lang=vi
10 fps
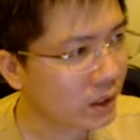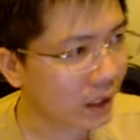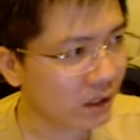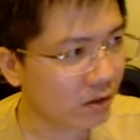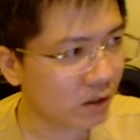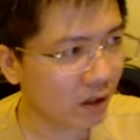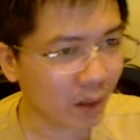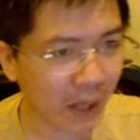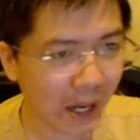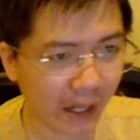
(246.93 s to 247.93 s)
Đấy, như con
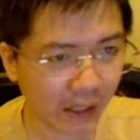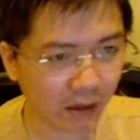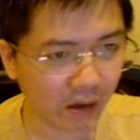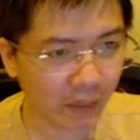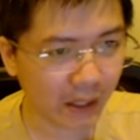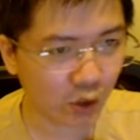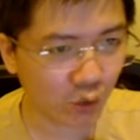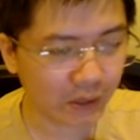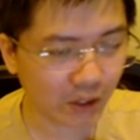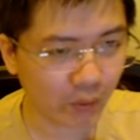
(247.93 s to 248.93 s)
NAB chẳng hạn NAB nó
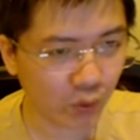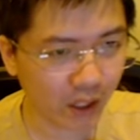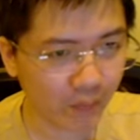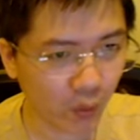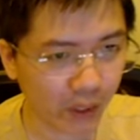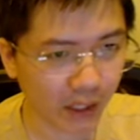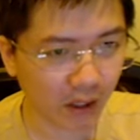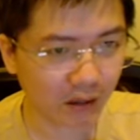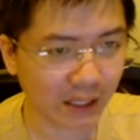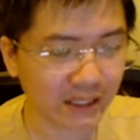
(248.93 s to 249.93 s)
cũng tạo ra một cái mẫu hình
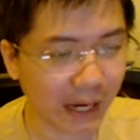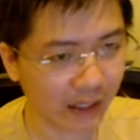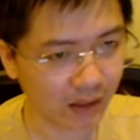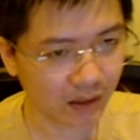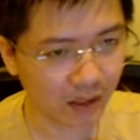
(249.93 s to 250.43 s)
cờ tăng giá ấy.